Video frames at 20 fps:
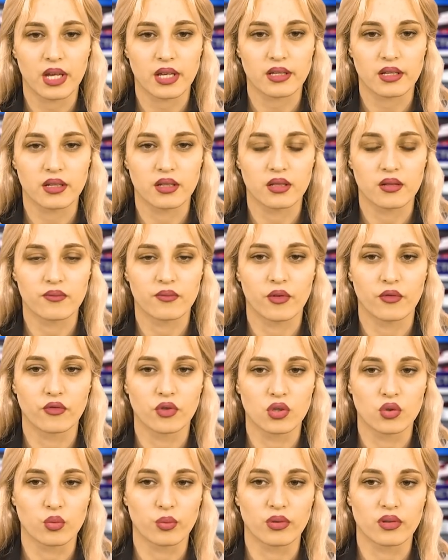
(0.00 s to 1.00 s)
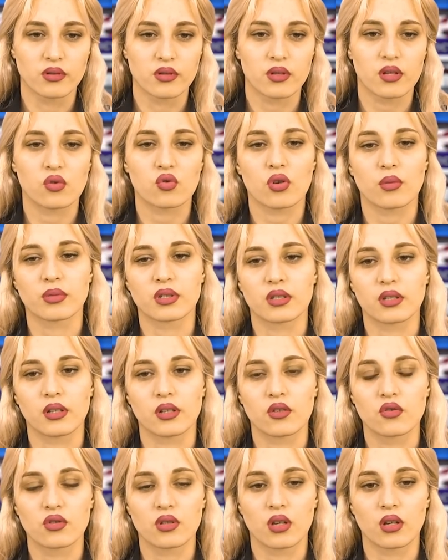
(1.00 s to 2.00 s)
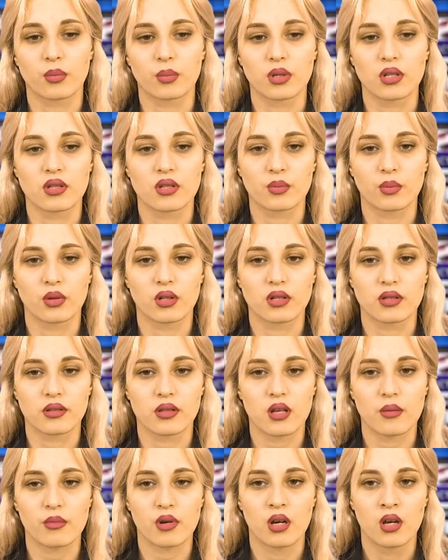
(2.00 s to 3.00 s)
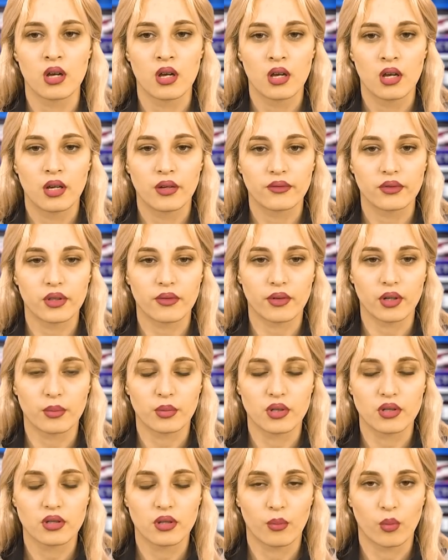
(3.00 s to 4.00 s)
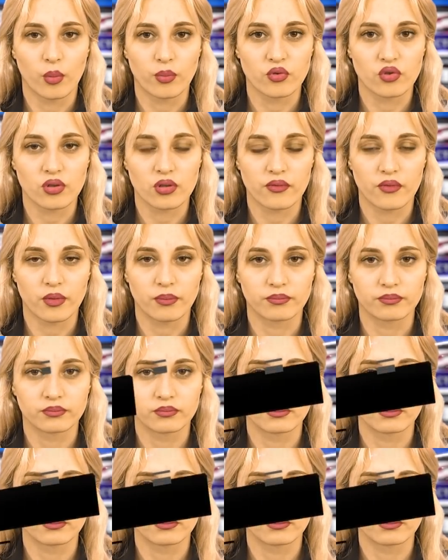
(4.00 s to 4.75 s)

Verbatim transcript: а затем выступил с речью об исторических принципах ислама в европейском обществе.